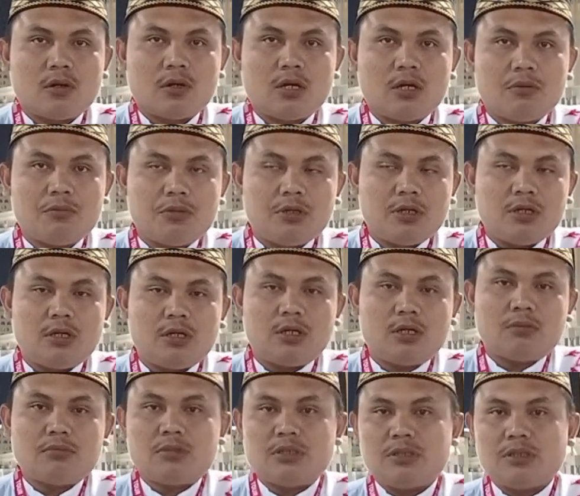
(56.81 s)

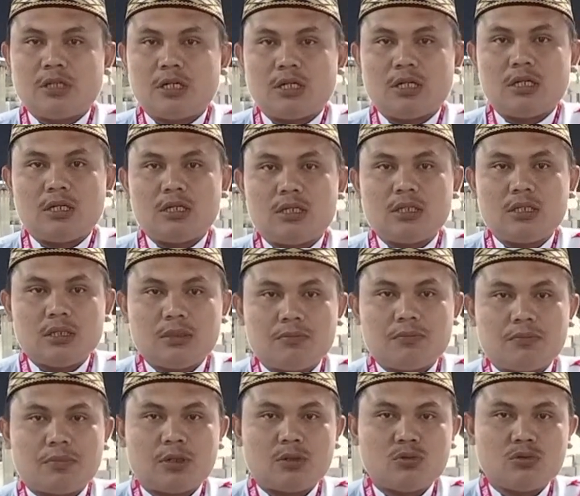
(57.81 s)
Nabi yang menjadi
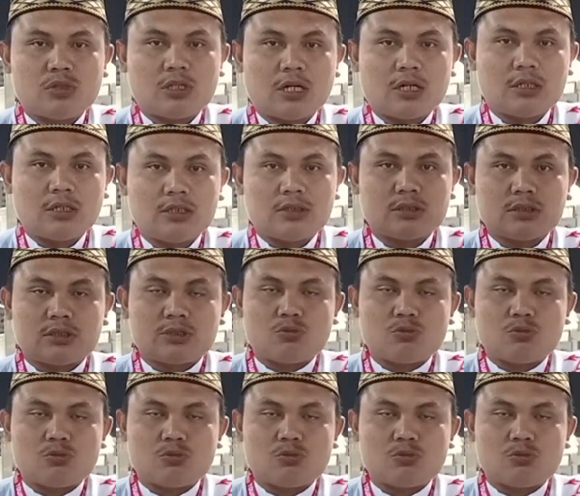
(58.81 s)
panutan kita